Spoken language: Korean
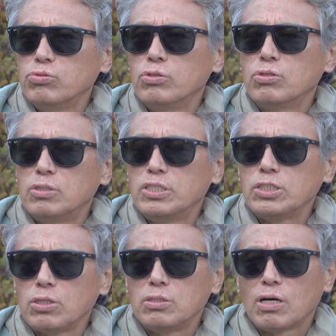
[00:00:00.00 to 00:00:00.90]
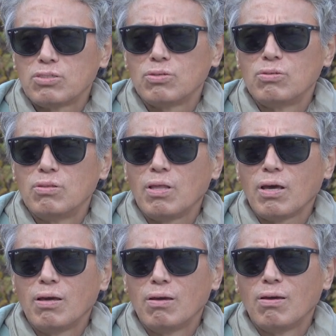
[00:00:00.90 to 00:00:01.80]
분들 시설을
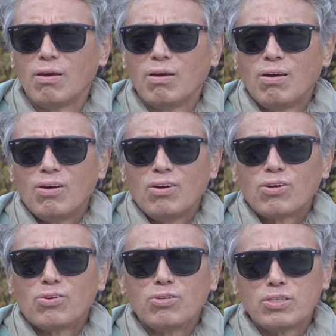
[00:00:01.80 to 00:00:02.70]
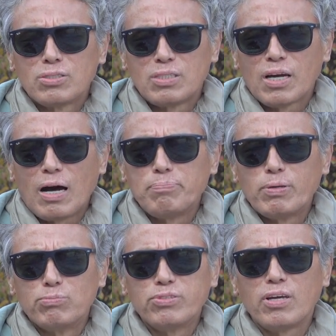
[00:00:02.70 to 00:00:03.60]
갔었는데, 거기서 제가 앞에
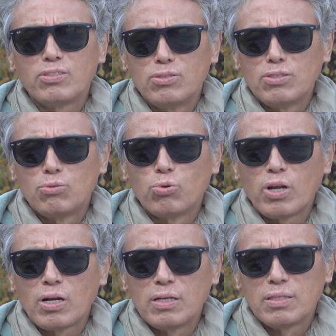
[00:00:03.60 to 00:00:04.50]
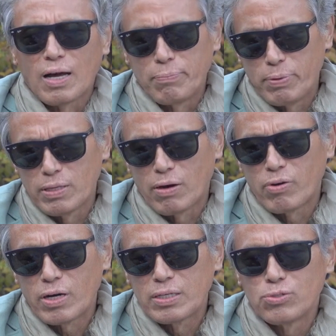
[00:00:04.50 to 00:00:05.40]
무대에서 이제 노래를 하는데 앞에
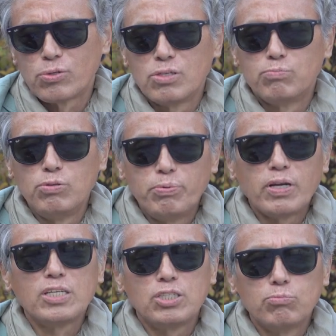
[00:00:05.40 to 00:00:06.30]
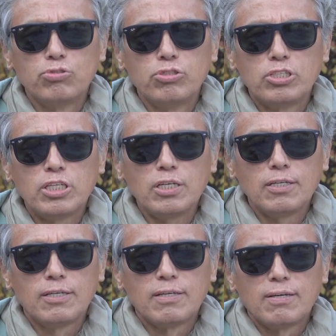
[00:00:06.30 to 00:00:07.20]
나와가지고 그 불편하신 분들이
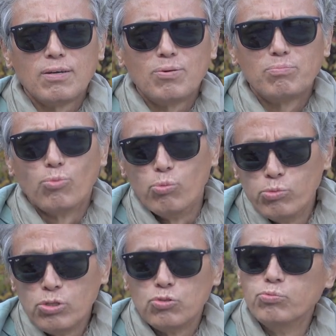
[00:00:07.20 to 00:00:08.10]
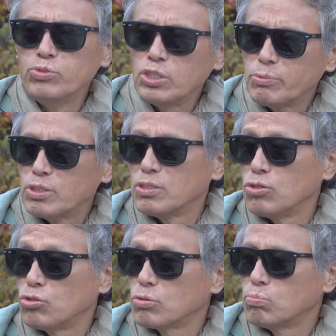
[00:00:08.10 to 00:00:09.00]
몸을 움직이면서
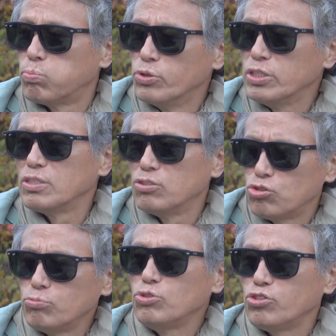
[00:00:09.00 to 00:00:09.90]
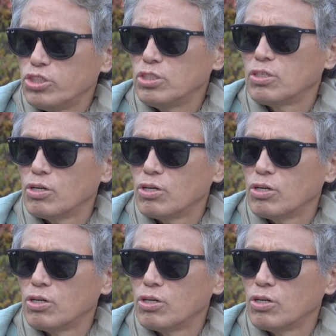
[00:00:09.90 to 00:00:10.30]
이제 본인들이 춤을 추시는